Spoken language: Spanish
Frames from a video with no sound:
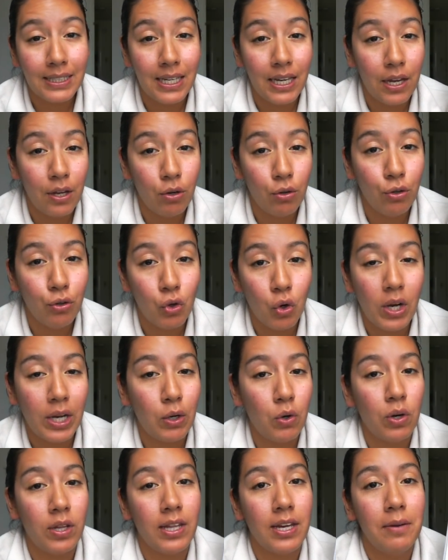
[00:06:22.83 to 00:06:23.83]
quiero yo
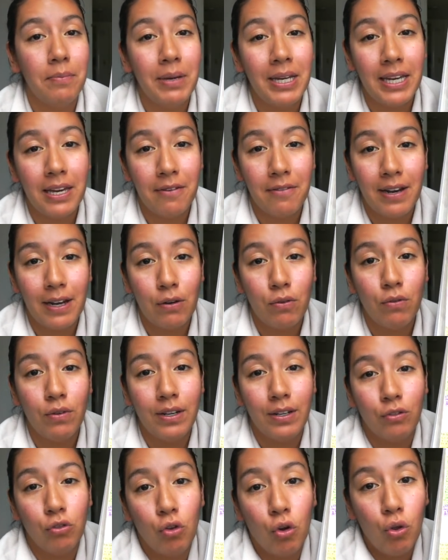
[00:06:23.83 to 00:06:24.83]
acordarme que va con
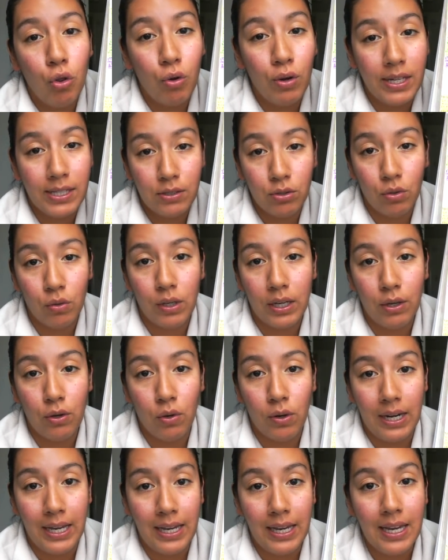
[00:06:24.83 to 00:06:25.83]
todo esto que
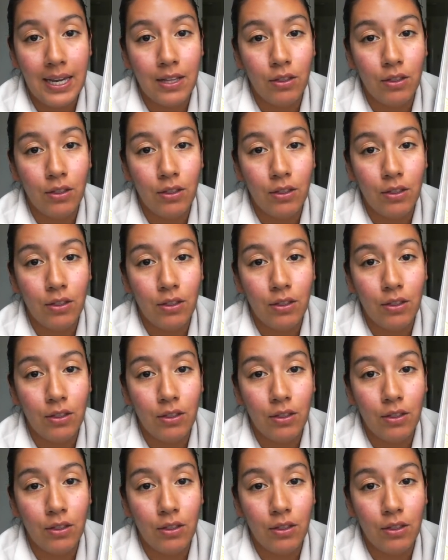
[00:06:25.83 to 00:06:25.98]
yo leí,